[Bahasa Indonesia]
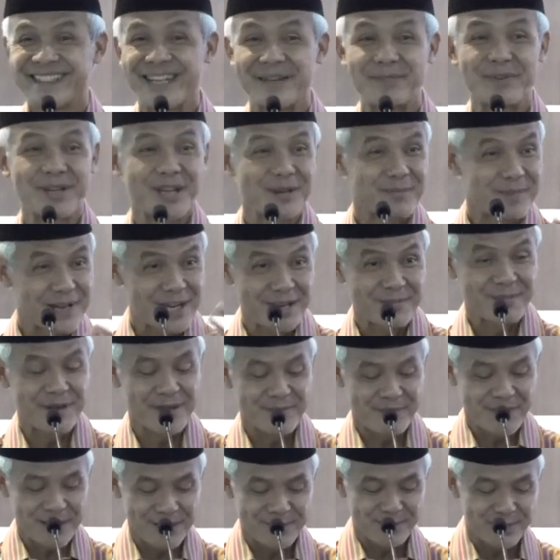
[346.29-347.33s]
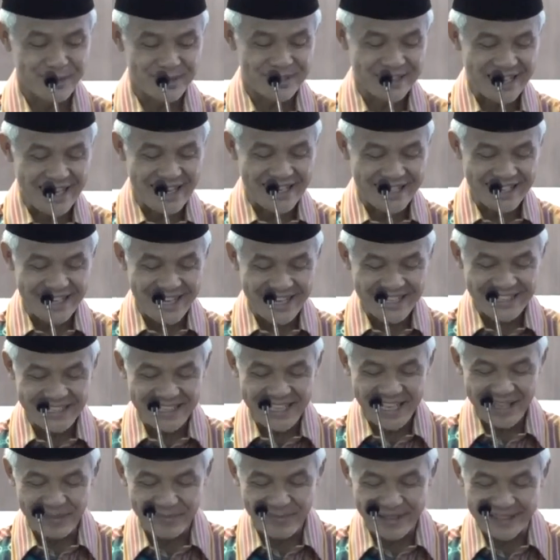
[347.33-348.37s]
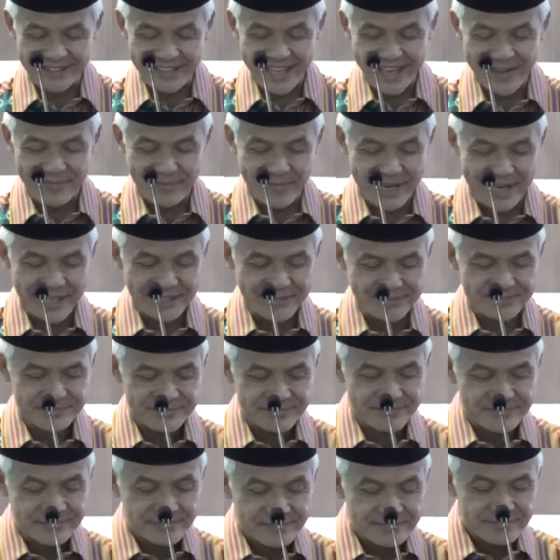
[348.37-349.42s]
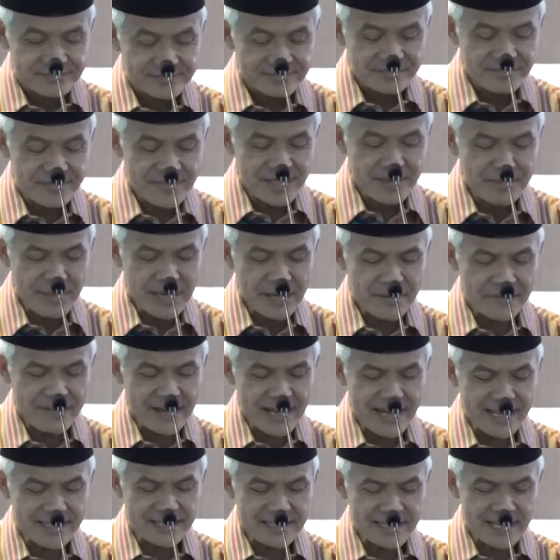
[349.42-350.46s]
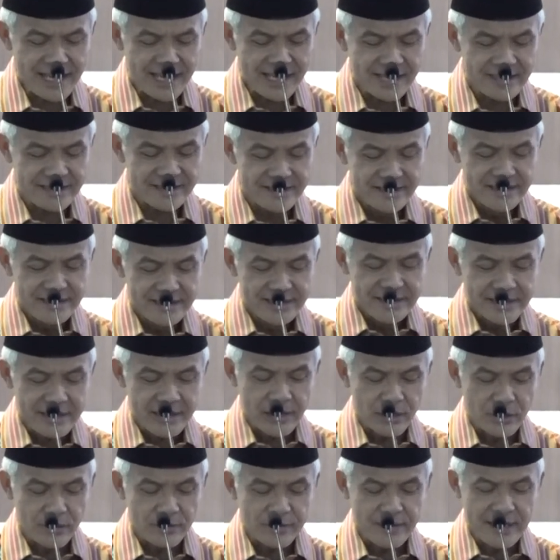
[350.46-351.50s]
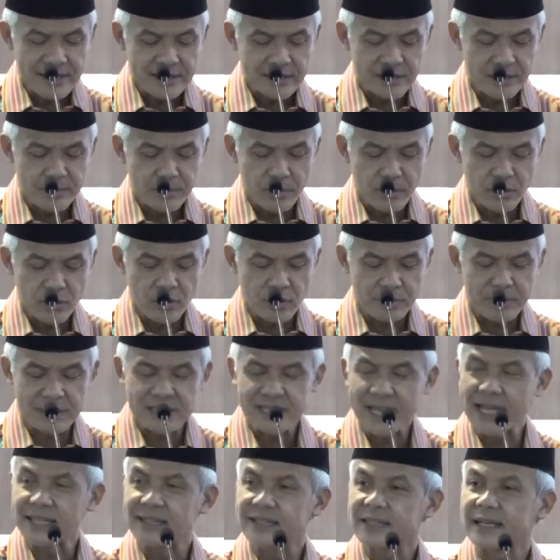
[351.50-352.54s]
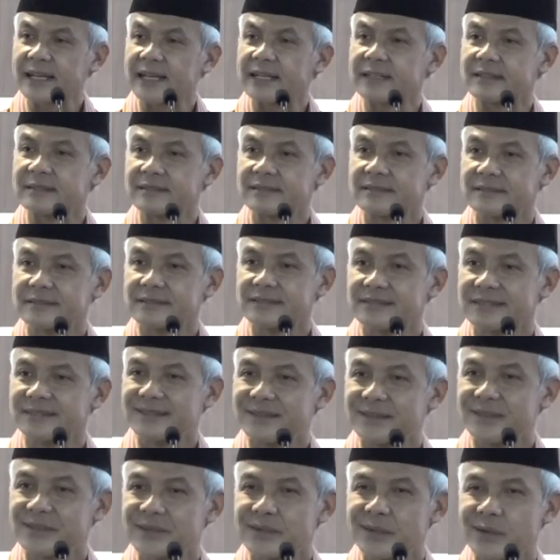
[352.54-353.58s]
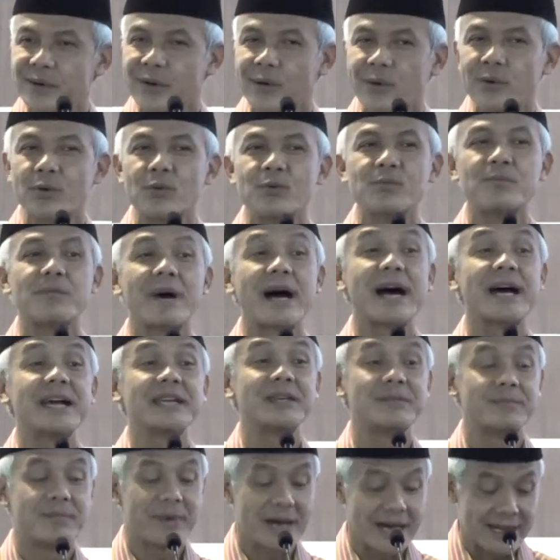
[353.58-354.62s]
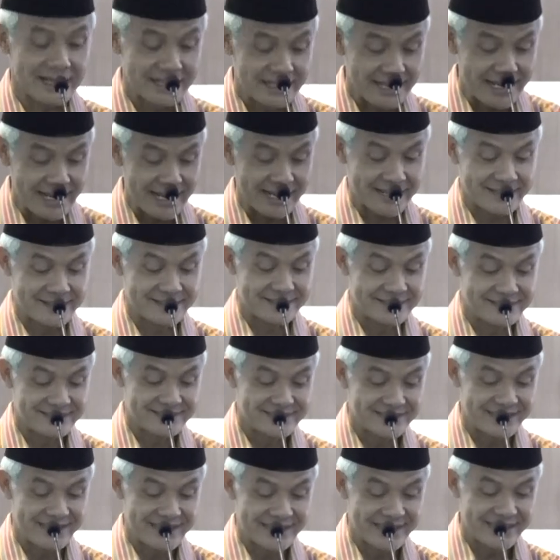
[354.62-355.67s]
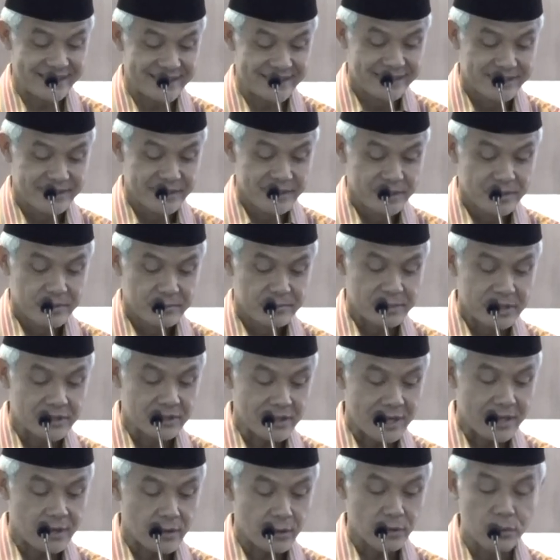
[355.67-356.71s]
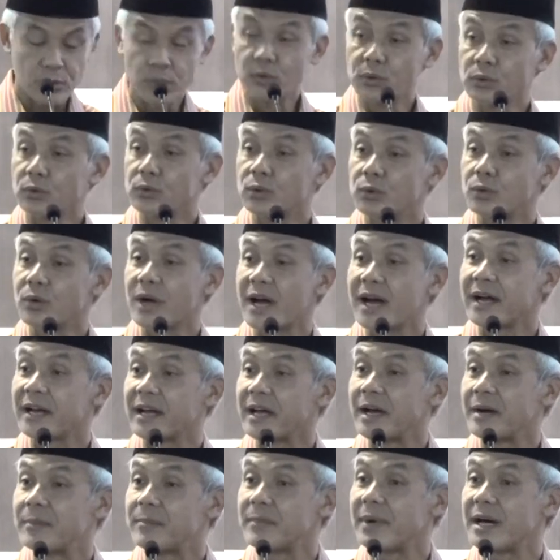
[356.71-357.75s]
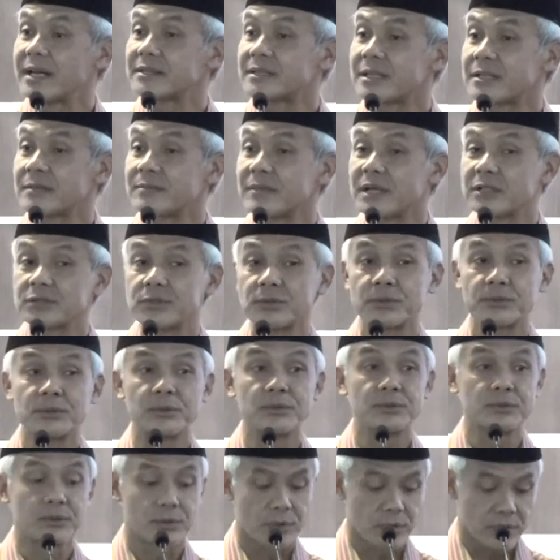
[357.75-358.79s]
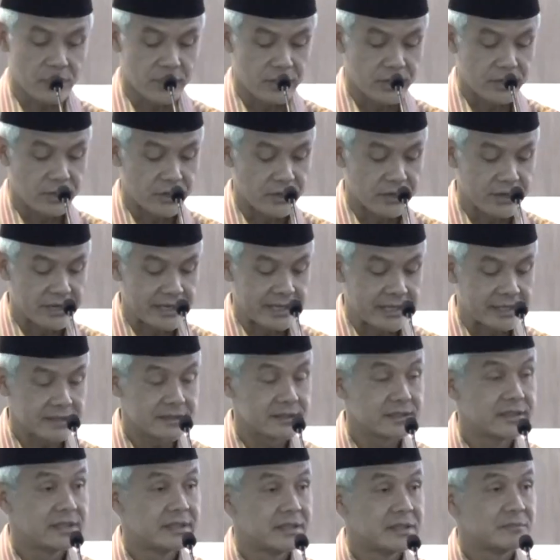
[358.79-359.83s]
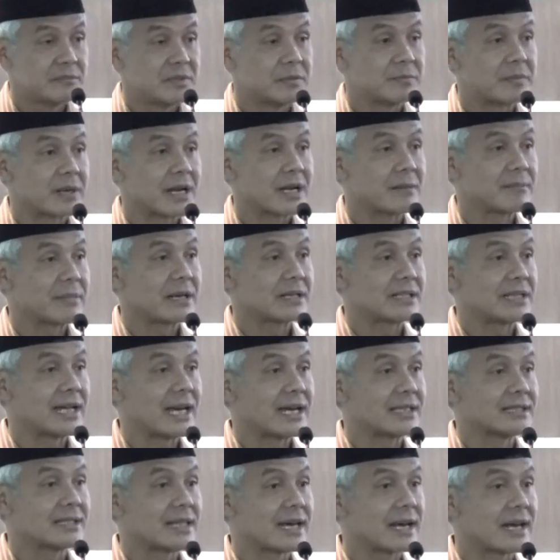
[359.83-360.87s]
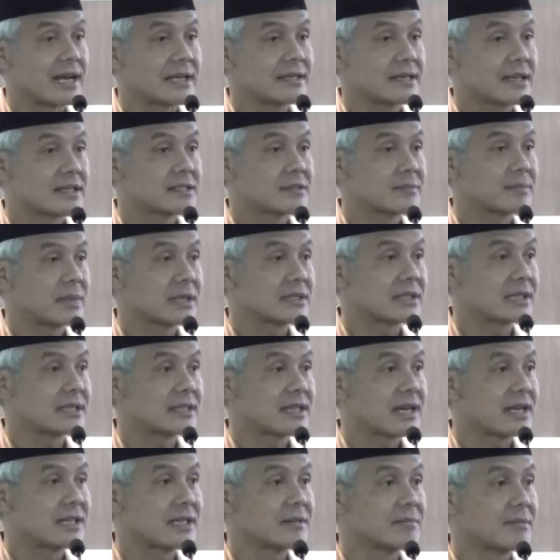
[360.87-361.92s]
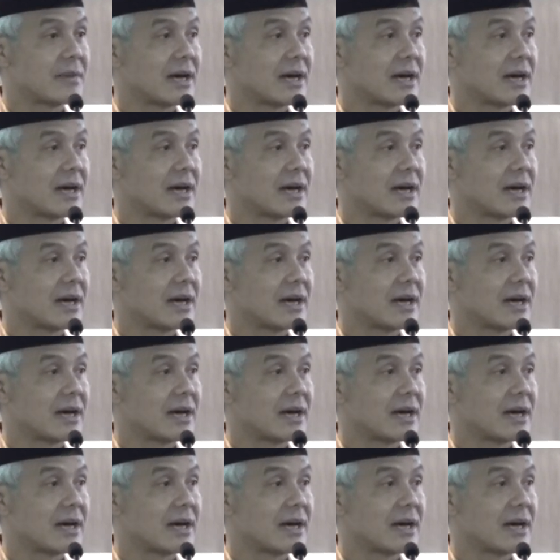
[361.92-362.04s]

Tapi kepada Bapak Ibu sekalian, yang pertama manfaatnya renovasi pondok pesantren, rumah ibadah, ya. roh guru-guru agama termasuk guru-guru honorer, beberapa diantaranya seperti tadi